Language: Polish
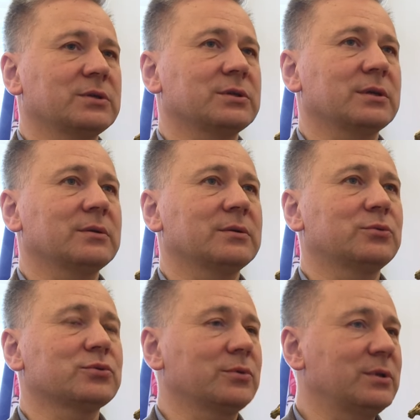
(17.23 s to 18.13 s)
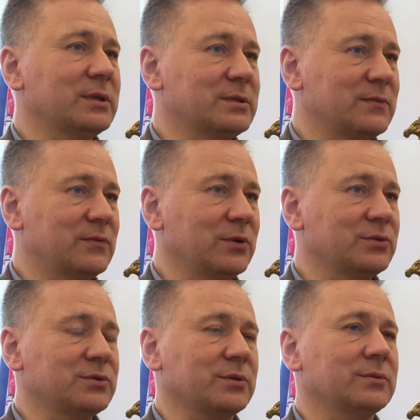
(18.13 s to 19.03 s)
się dużą
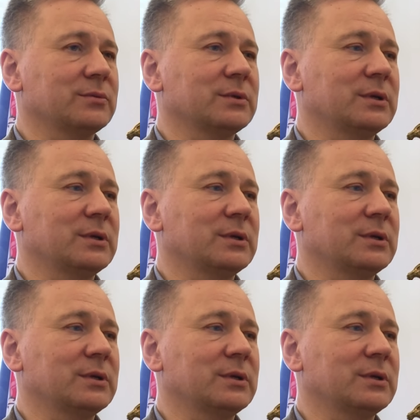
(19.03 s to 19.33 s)
intensywnością,